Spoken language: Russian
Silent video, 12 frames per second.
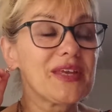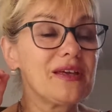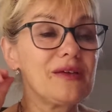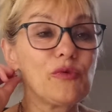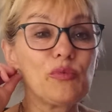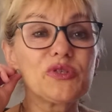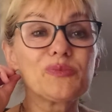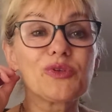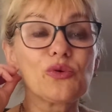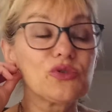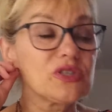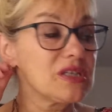И, в
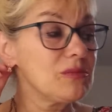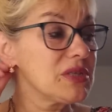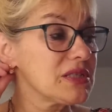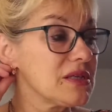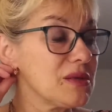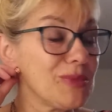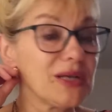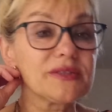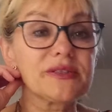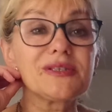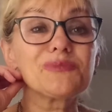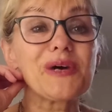общем-то, он с ними
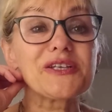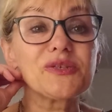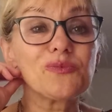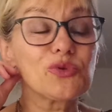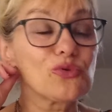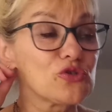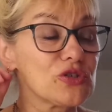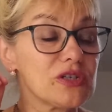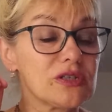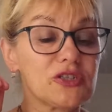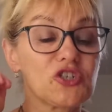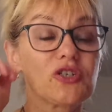занимался. И спать ему тоже
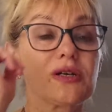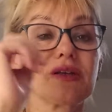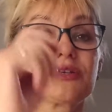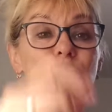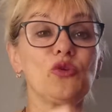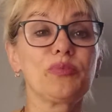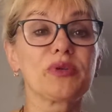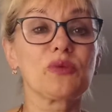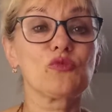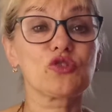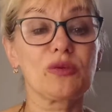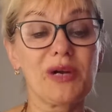не разрешала днем,
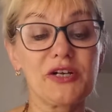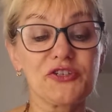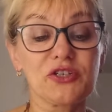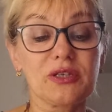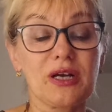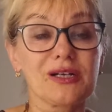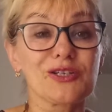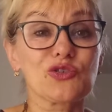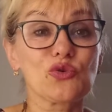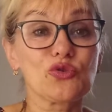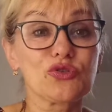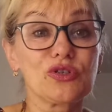потому что мальчик так
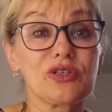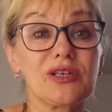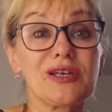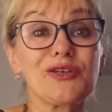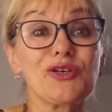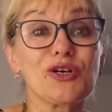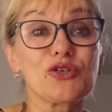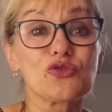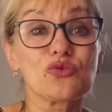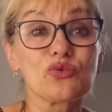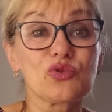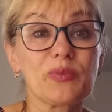расстроился, говорит, а я не
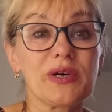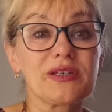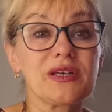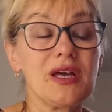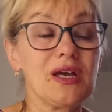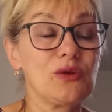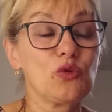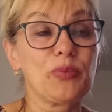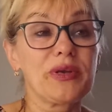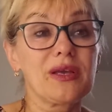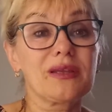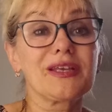хочу спать. Ну,
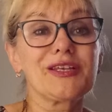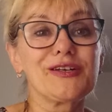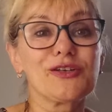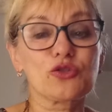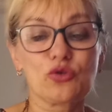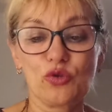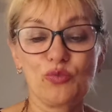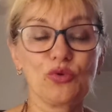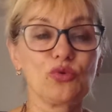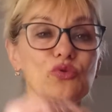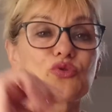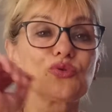понятное дело, что
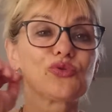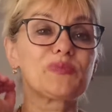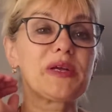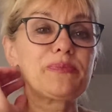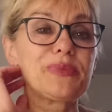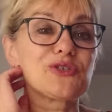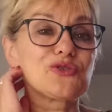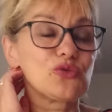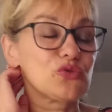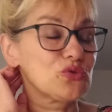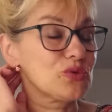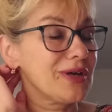ребенку, что он спать
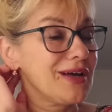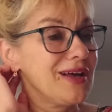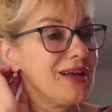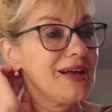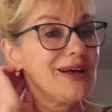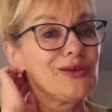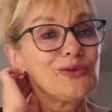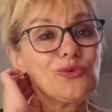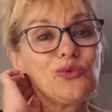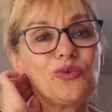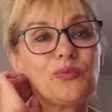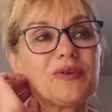пришел сюда.
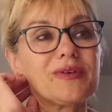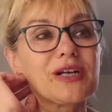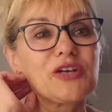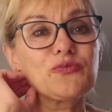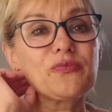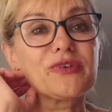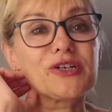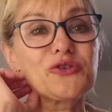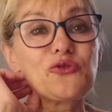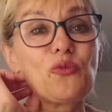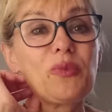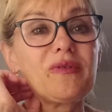Ну, поворот,
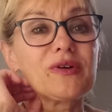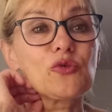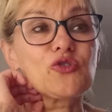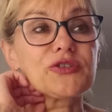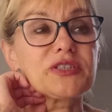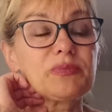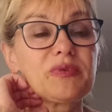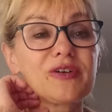Воронлюк поворочился,